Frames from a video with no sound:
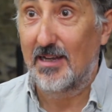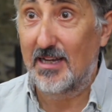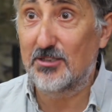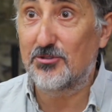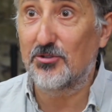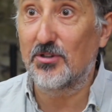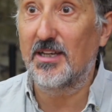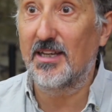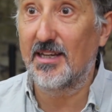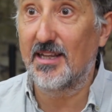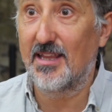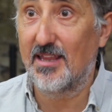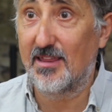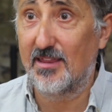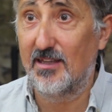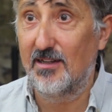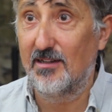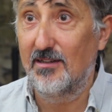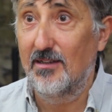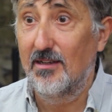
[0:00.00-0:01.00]
Eso quiere
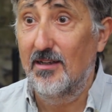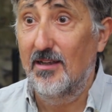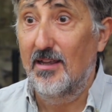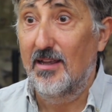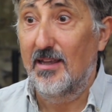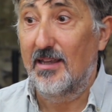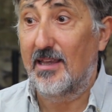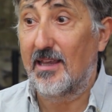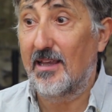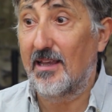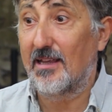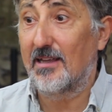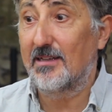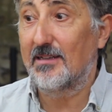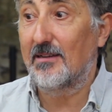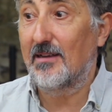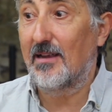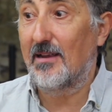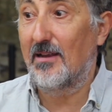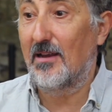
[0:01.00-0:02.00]
decir
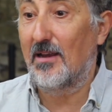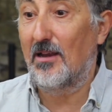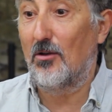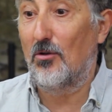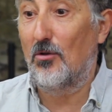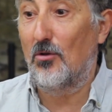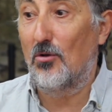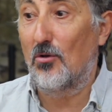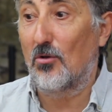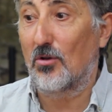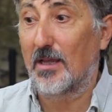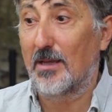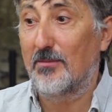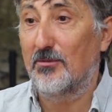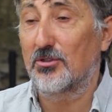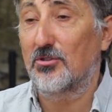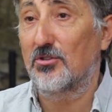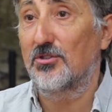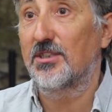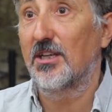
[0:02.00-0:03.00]
que lo que
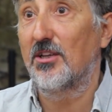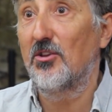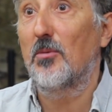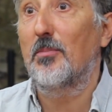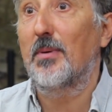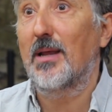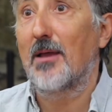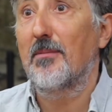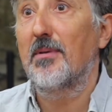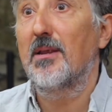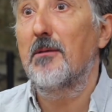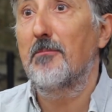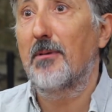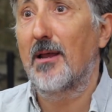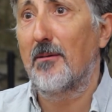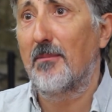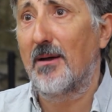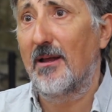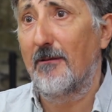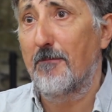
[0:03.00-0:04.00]
hemos conseguido para bien y
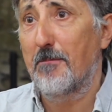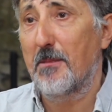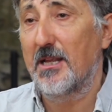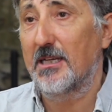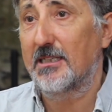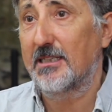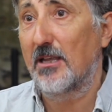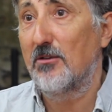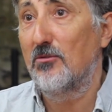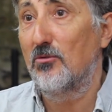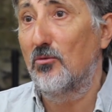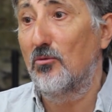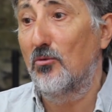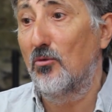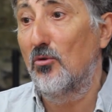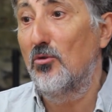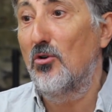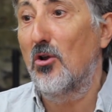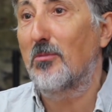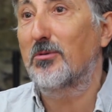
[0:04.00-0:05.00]
para mal es que hay
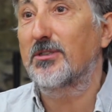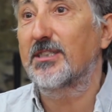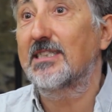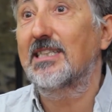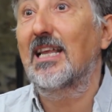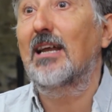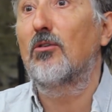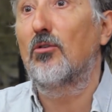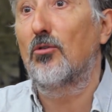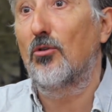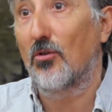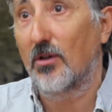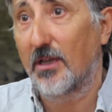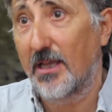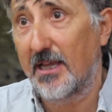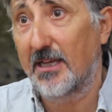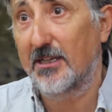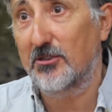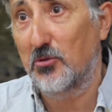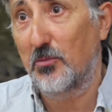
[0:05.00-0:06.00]
un obstáculo
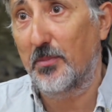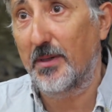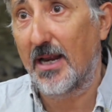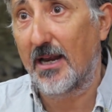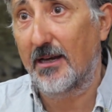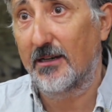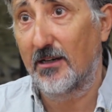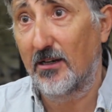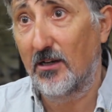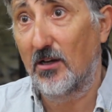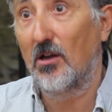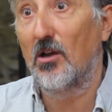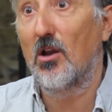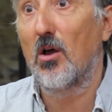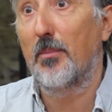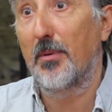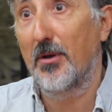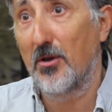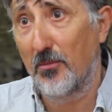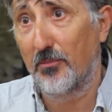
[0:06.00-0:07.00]
que hay que superar,
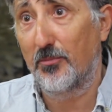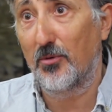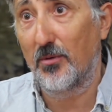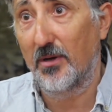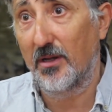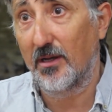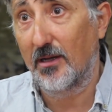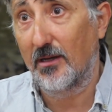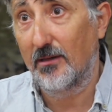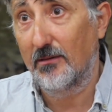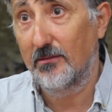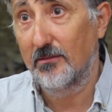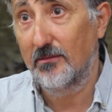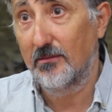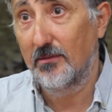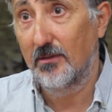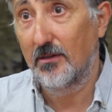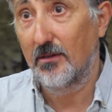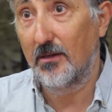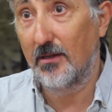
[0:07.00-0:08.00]
la opinión pública.
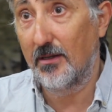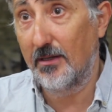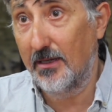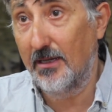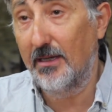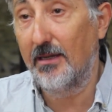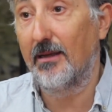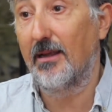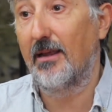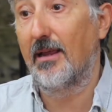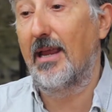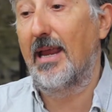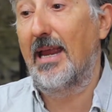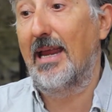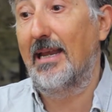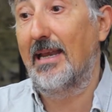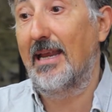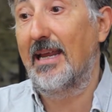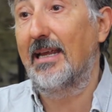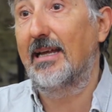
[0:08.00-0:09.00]
Y
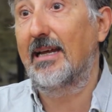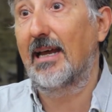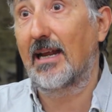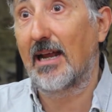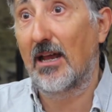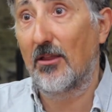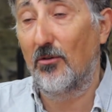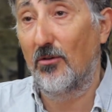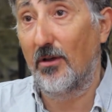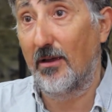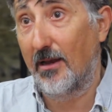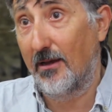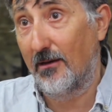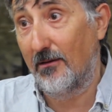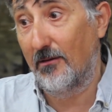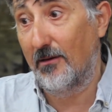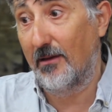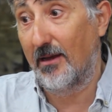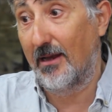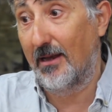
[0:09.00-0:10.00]
el encargado,
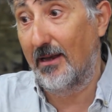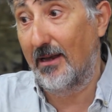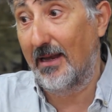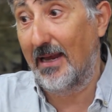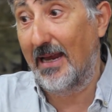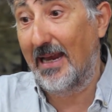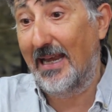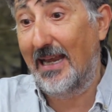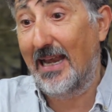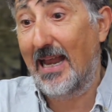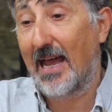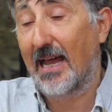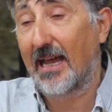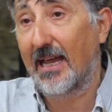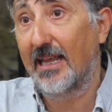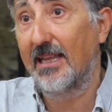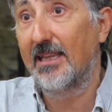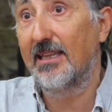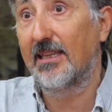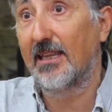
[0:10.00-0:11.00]
el,
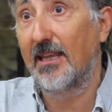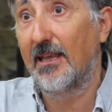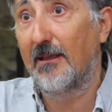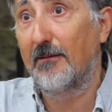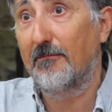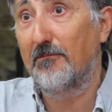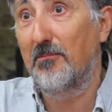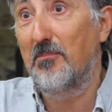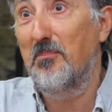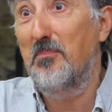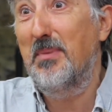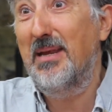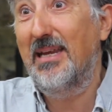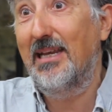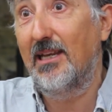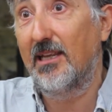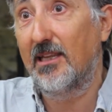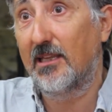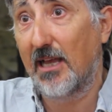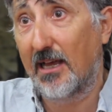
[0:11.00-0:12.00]
agente
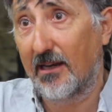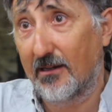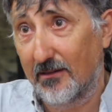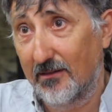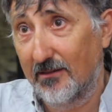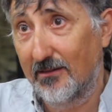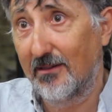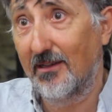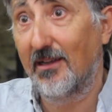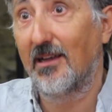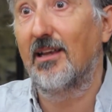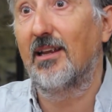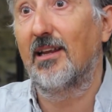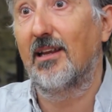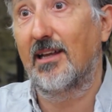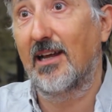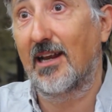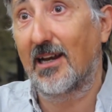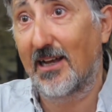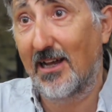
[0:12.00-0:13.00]
militar
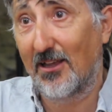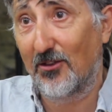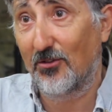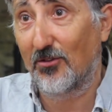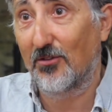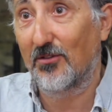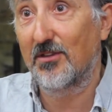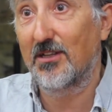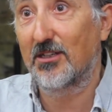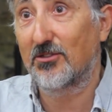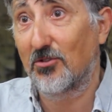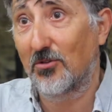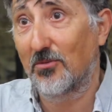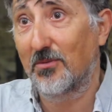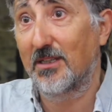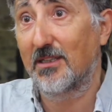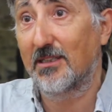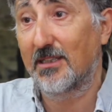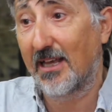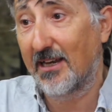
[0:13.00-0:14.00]
encargado de
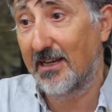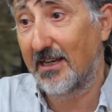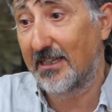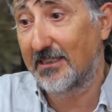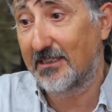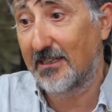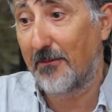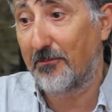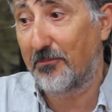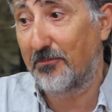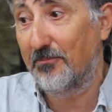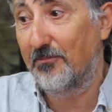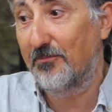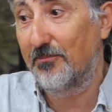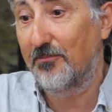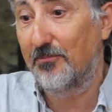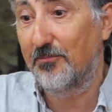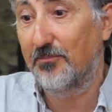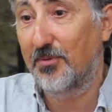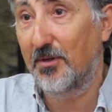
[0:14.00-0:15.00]
solventar esa
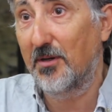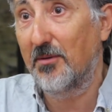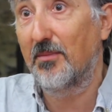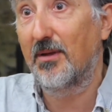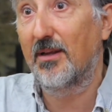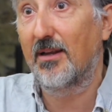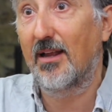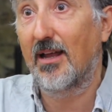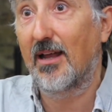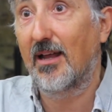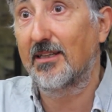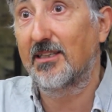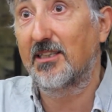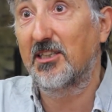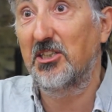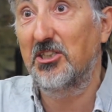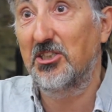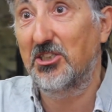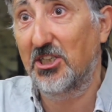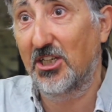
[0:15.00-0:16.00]
mm, primera
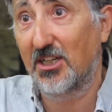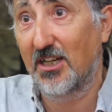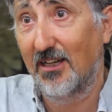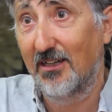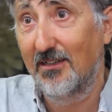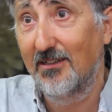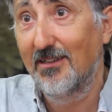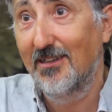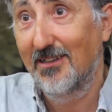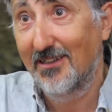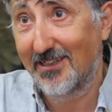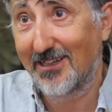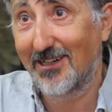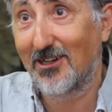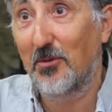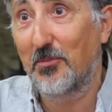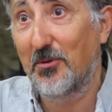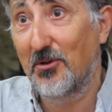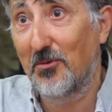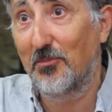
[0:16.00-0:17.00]
trinchera, que
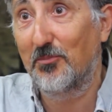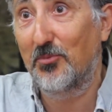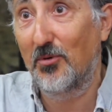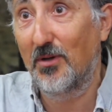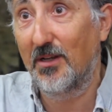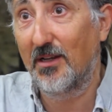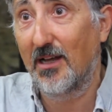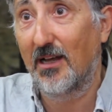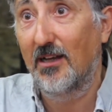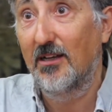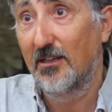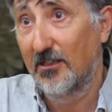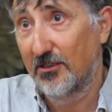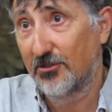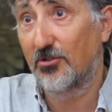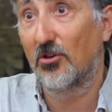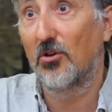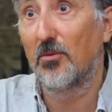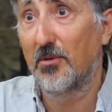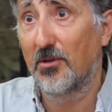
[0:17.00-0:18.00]
es la opinión pública,
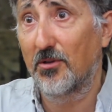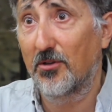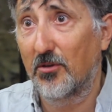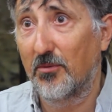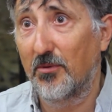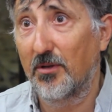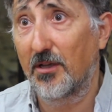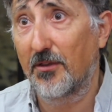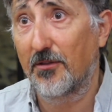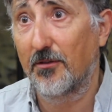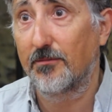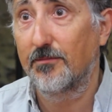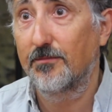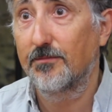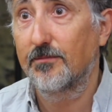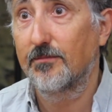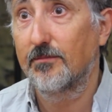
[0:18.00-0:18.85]
son los medios de comunicación.